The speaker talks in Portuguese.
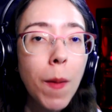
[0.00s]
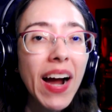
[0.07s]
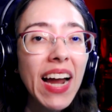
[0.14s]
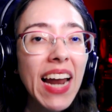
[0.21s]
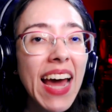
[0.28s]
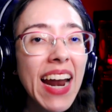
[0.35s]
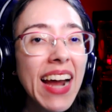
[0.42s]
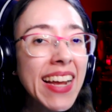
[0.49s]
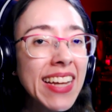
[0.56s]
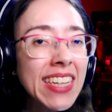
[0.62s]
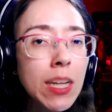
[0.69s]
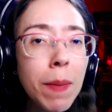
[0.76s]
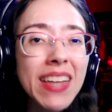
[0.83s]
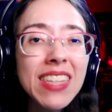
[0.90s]
Opa, galera, aqui
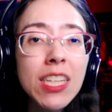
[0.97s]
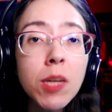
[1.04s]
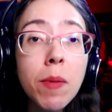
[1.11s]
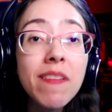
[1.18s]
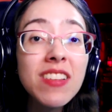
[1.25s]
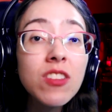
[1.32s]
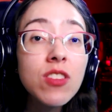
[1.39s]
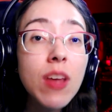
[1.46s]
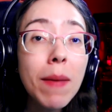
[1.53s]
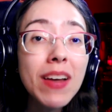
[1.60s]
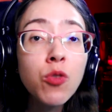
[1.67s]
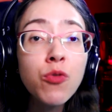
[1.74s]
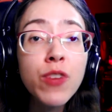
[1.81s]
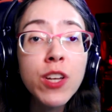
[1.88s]
no Play, sejam bem-vindos a
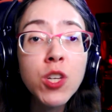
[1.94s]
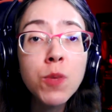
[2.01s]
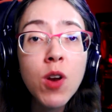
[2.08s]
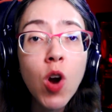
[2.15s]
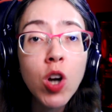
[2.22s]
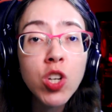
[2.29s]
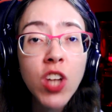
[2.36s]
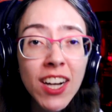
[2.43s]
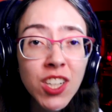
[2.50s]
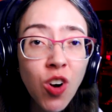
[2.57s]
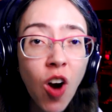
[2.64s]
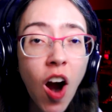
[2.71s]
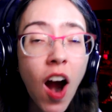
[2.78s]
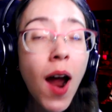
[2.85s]
mais um vídeo melhor de
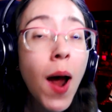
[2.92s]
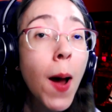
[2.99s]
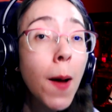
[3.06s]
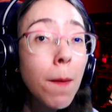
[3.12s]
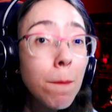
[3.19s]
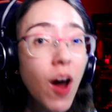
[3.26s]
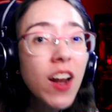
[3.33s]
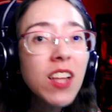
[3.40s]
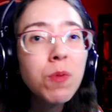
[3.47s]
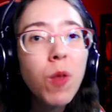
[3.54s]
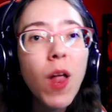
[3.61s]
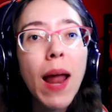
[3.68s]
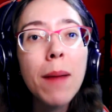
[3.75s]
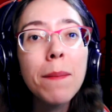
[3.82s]
hardcore. Bora
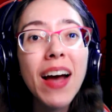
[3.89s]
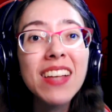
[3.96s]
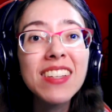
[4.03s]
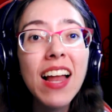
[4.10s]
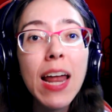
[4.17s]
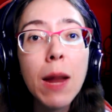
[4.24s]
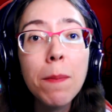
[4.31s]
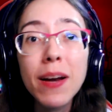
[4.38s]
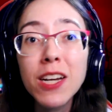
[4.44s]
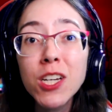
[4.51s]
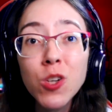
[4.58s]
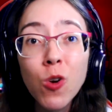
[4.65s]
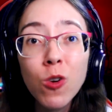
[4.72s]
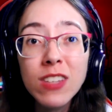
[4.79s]
explorar mais, galera,
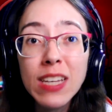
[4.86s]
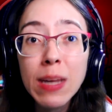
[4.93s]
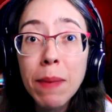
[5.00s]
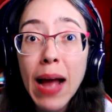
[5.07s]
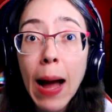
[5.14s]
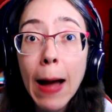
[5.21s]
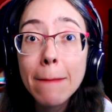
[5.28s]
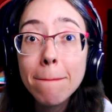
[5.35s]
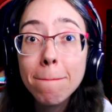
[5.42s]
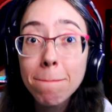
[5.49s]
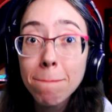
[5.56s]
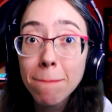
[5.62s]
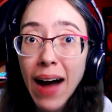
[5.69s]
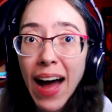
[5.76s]
pra gente conseguir pegar
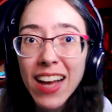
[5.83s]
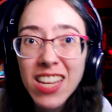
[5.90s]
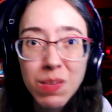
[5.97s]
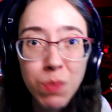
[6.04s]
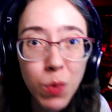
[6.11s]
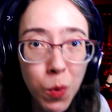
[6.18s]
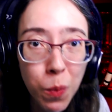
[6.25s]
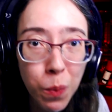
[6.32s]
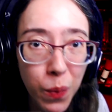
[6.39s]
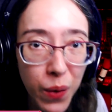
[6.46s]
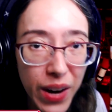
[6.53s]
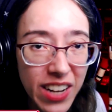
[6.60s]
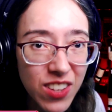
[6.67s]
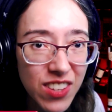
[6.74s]
mais
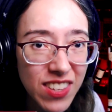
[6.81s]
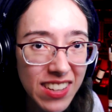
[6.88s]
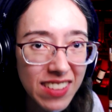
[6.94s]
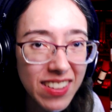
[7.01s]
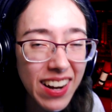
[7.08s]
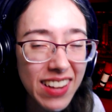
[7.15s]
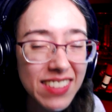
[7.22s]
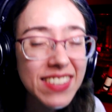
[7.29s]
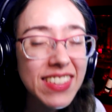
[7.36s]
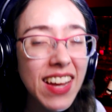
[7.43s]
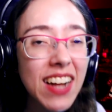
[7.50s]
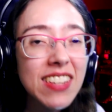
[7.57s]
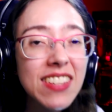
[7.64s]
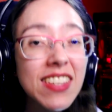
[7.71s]
blueprints
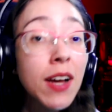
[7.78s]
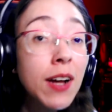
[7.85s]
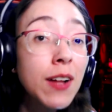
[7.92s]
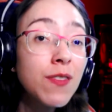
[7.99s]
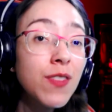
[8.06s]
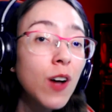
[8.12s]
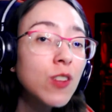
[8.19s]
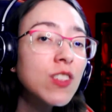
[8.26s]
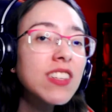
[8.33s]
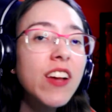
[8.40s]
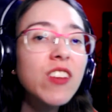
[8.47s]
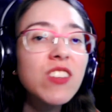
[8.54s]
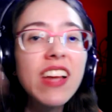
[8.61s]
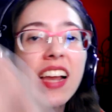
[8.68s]
interessantes. Não se
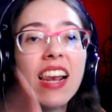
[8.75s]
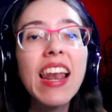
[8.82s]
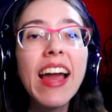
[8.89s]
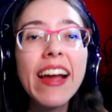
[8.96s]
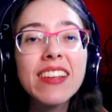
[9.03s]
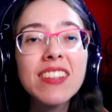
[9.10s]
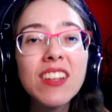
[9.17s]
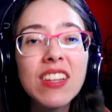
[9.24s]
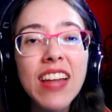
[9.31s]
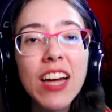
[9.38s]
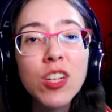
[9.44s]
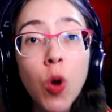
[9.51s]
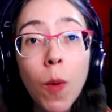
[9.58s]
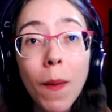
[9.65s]
esqueça aquele likezão na
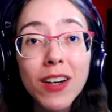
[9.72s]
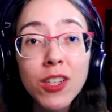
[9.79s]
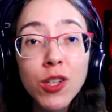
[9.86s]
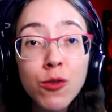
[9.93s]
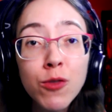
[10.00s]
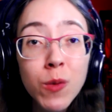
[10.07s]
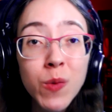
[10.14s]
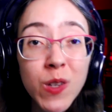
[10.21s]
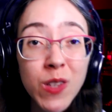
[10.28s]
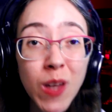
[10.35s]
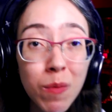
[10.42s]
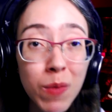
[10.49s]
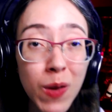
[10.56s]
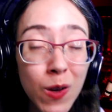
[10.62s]
dash, compartilhe o vídeo com
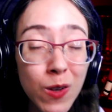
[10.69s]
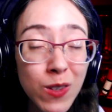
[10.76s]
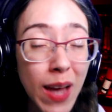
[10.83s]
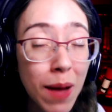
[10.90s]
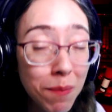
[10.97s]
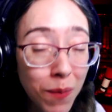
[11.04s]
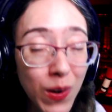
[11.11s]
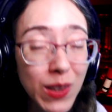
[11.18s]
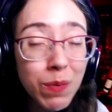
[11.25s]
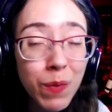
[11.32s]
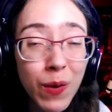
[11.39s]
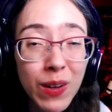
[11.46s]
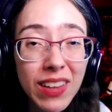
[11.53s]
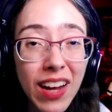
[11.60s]
seus amigos, que é muito
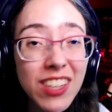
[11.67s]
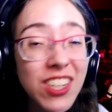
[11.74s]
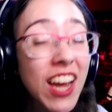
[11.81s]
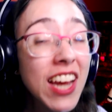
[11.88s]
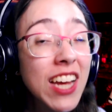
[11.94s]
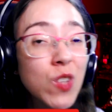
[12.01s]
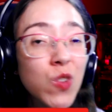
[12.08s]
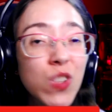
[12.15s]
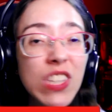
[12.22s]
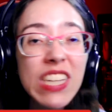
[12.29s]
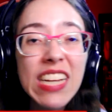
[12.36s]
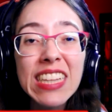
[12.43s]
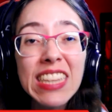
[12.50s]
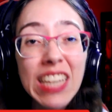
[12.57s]
importante. E se
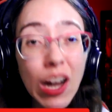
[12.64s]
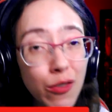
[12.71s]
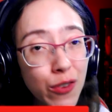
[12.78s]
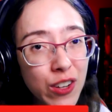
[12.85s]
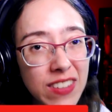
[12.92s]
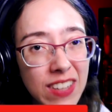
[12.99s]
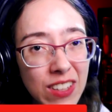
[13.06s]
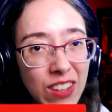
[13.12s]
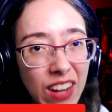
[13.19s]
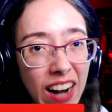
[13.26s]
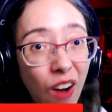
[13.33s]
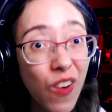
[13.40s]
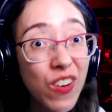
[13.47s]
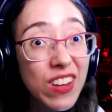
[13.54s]
você ainda não for inscrito
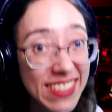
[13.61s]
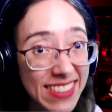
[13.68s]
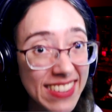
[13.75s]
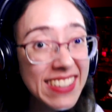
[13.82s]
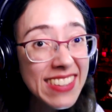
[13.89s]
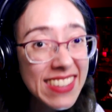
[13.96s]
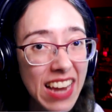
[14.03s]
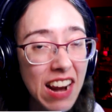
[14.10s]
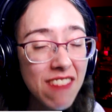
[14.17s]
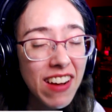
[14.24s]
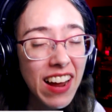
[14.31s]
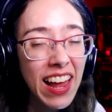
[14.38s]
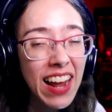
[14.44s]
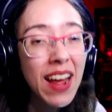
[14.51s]
no canal, se
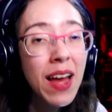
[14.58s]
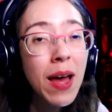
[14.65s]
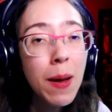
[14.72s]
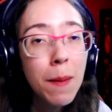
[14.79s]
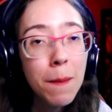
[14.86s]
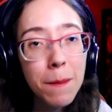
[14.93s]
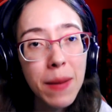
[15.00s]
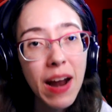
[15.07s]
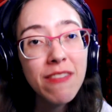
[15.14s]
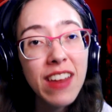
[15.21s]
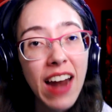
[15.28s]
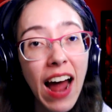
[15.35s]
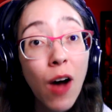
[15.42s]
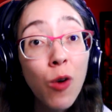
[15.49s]
inscreva, galera, pra
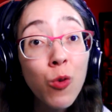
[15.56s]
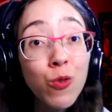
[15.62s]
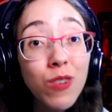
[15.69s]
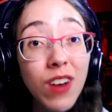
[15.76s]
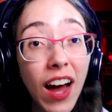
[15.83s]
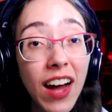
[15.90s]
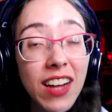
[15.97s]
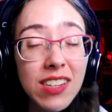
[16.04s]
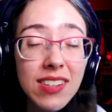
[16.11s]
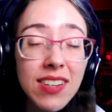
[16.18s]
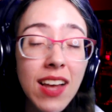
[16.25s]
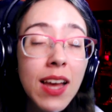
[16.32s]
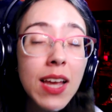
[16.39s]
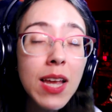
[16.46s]
virar um
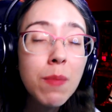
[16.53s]
Nandes.